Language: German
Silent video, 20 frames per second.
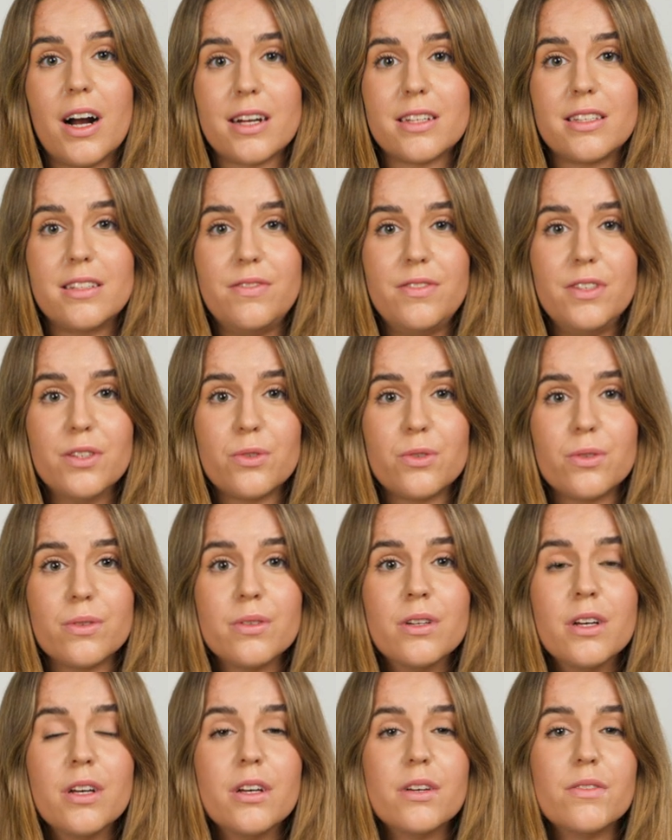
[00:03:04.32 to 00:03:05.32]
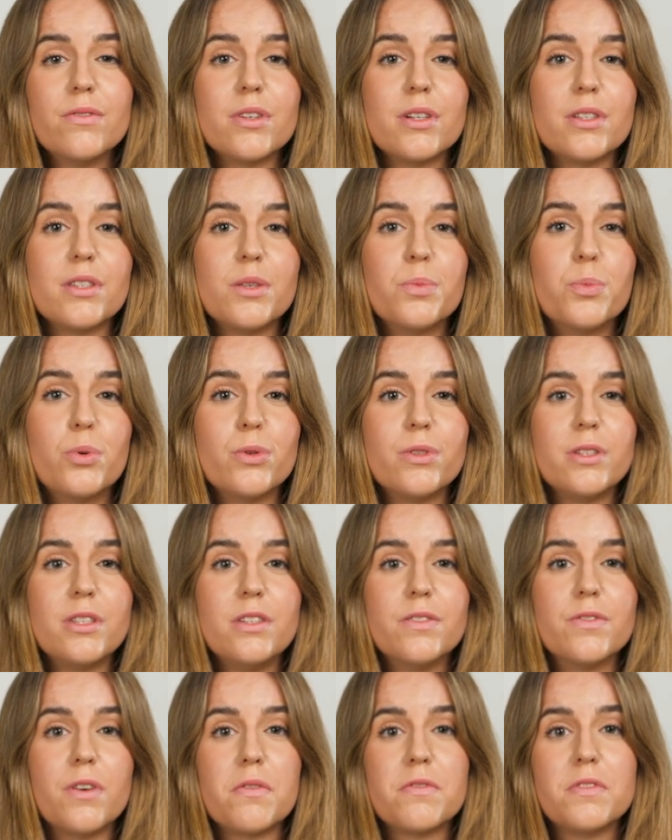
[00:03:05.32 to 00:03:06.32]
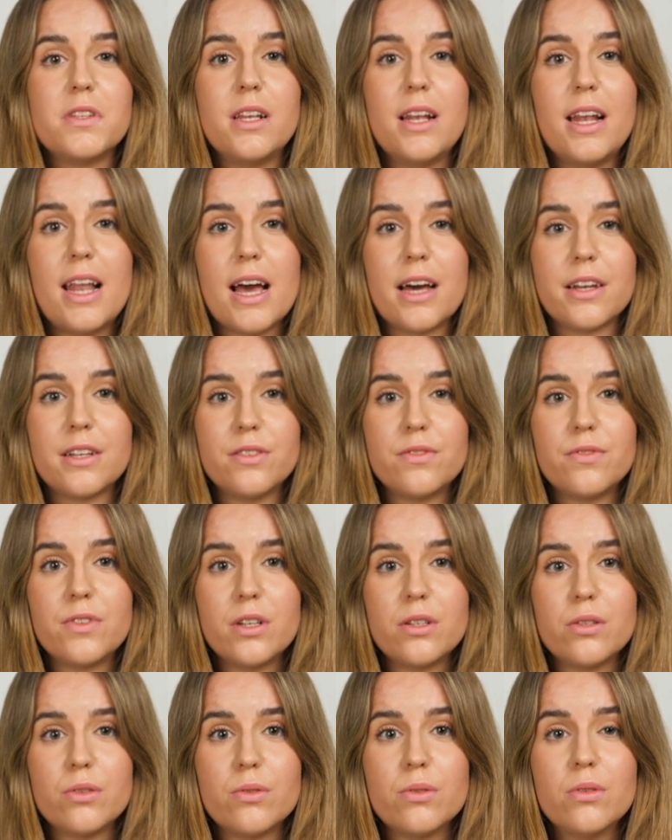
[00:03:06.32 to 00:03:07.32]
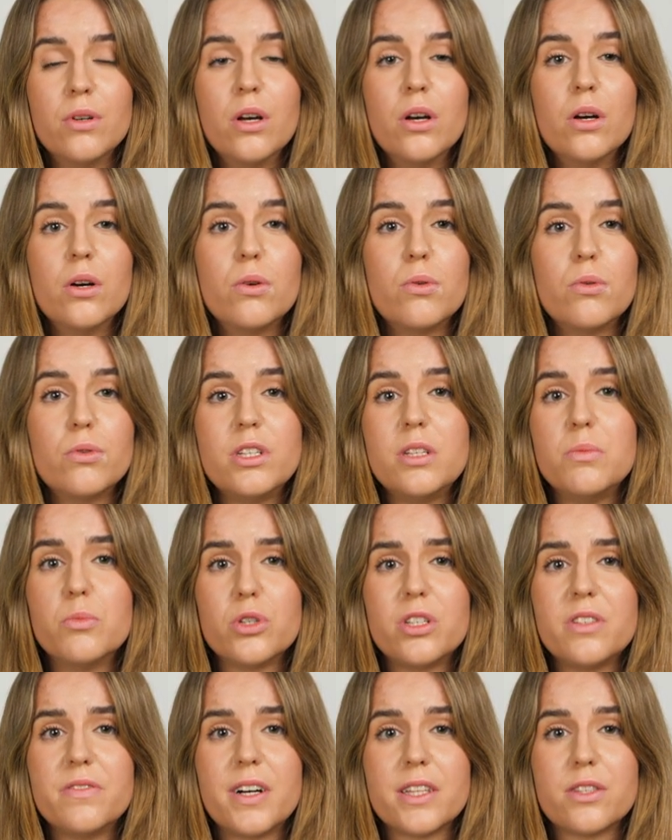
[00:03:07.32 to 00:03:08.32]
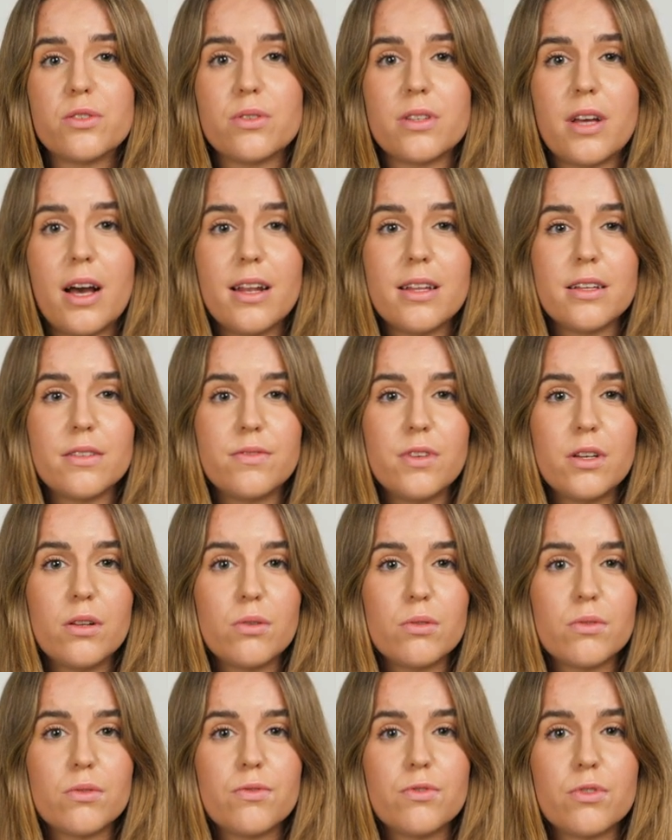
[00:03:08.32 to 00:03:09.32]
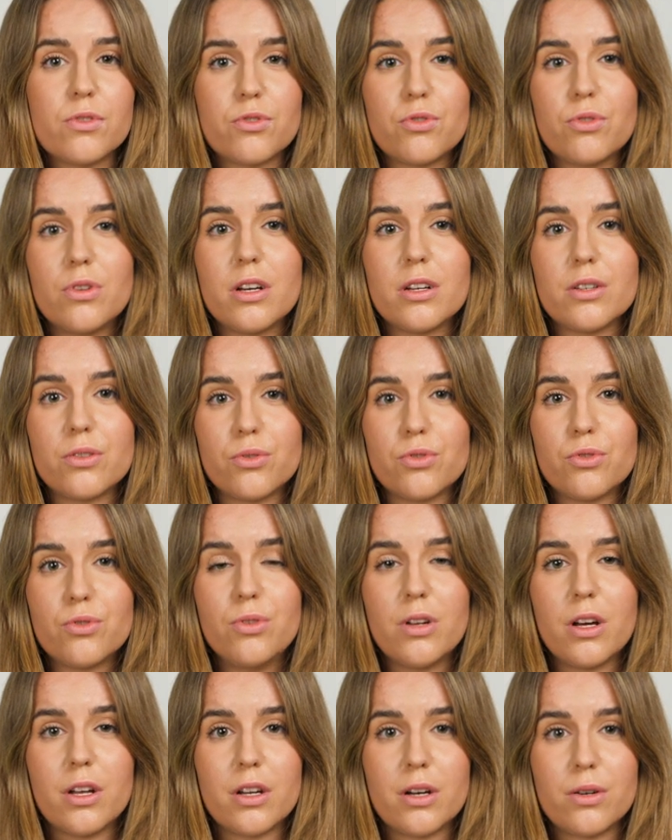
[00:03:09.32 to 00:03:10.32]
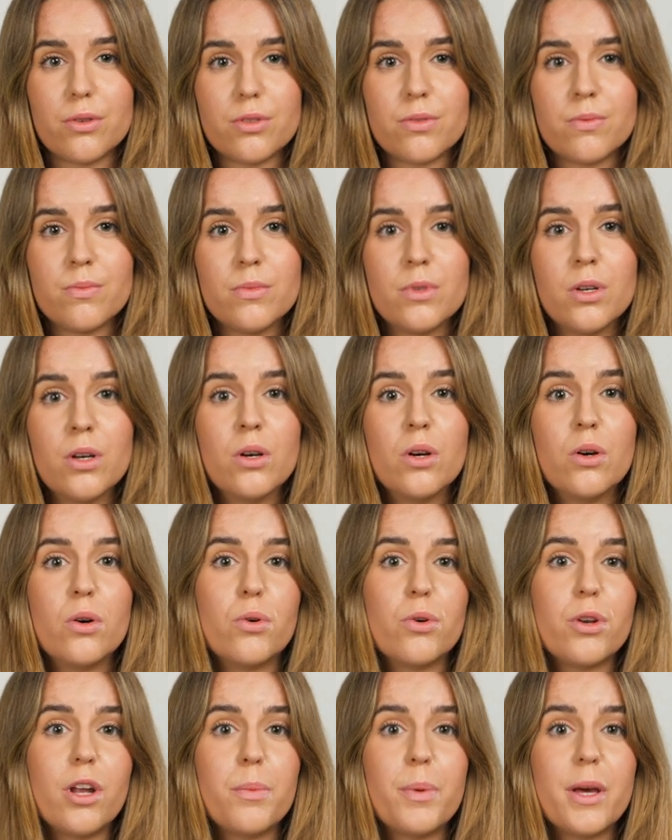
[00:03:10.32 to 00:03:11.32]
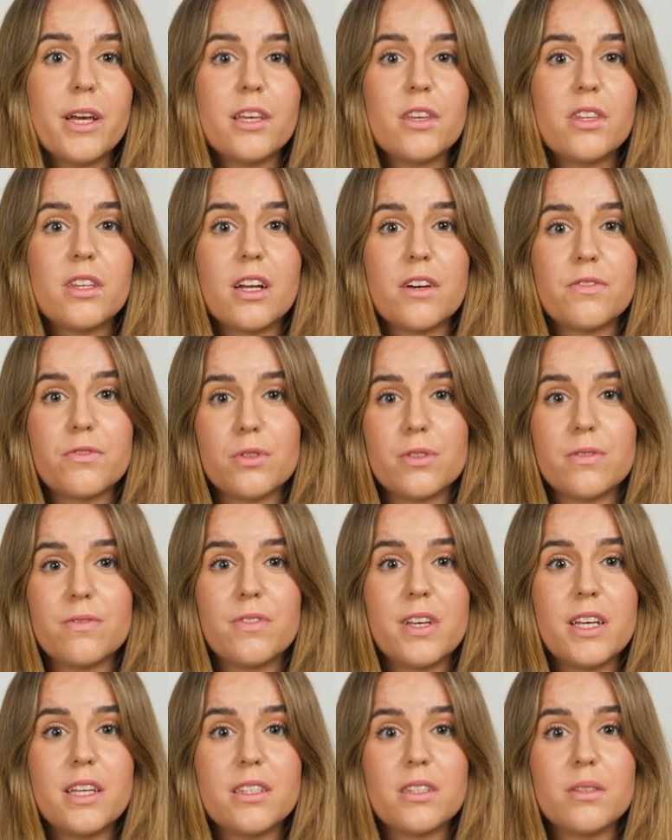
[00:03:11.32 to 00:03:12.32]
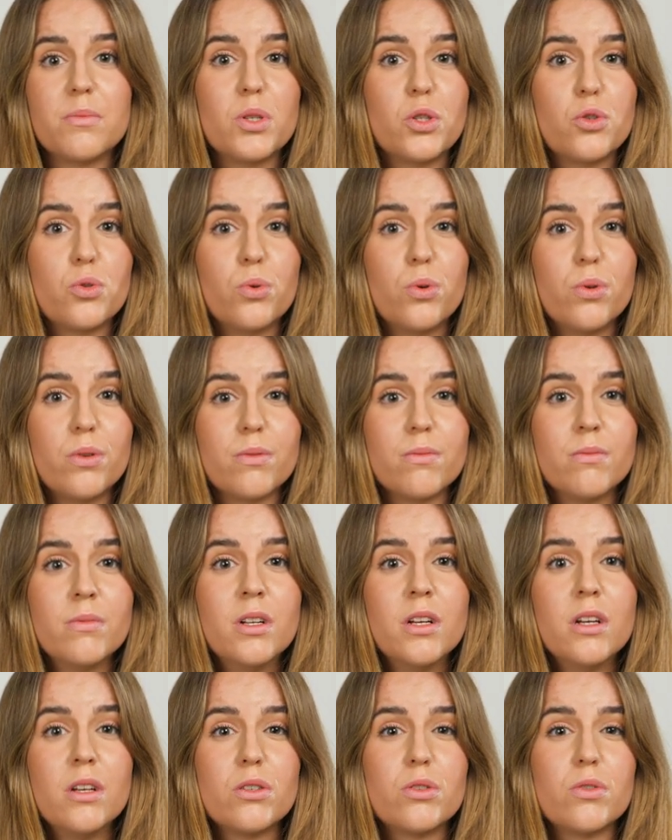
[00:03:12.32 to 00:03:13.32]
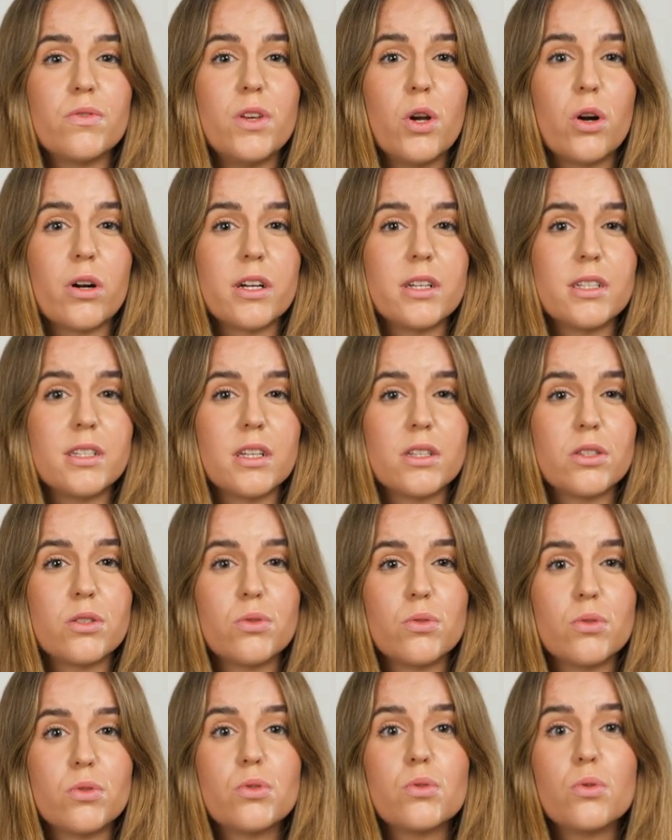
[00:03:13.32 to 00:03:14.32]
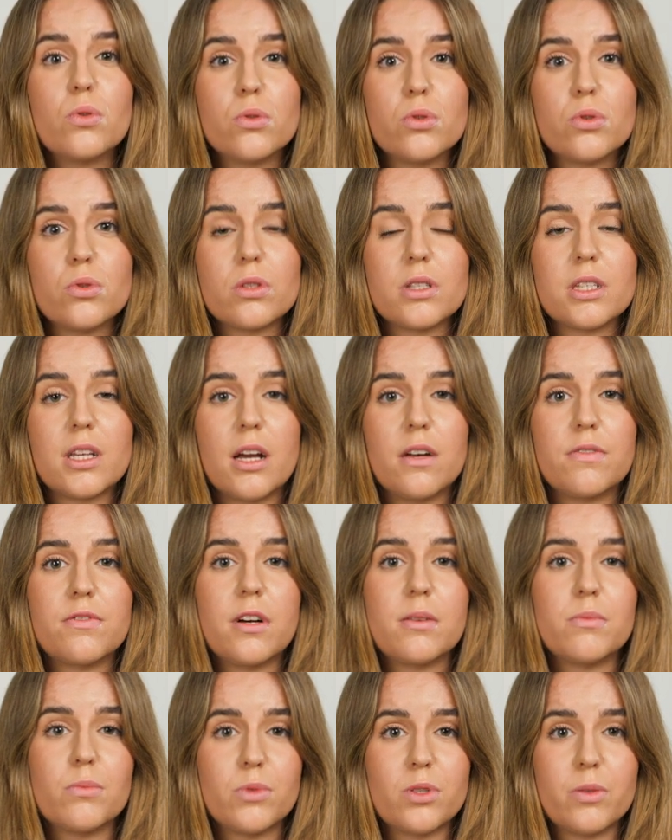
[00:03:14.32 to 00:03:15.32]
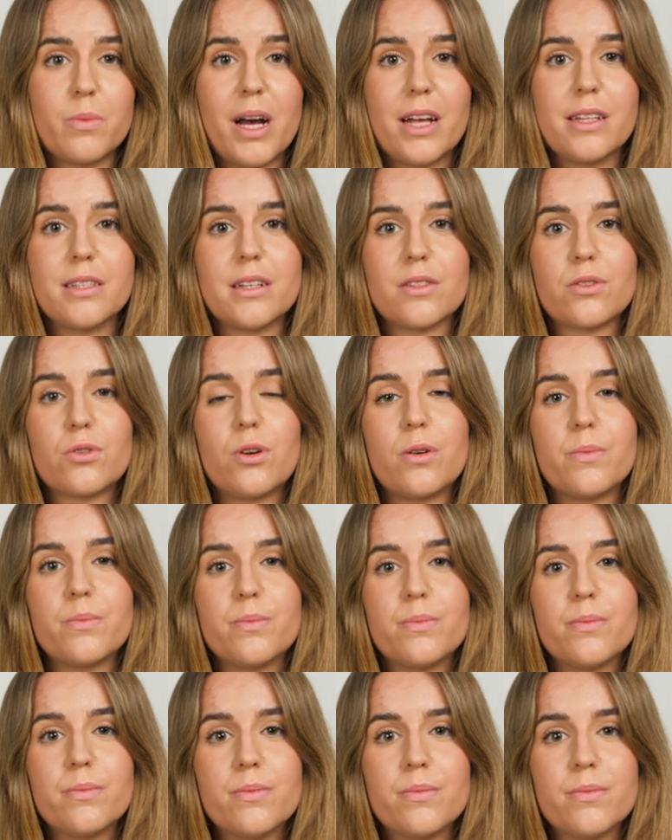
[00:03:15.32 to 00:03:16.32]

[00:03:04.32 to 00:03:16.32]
Aktivierung wirken sich positiv auf die Lernentwicklung und die motivationale Entwicklung von Schülerinnen und Schülern aus, unabhängig davon, welche Methoden sowie Organisations- und Sozialformen zum Einsatz kommen.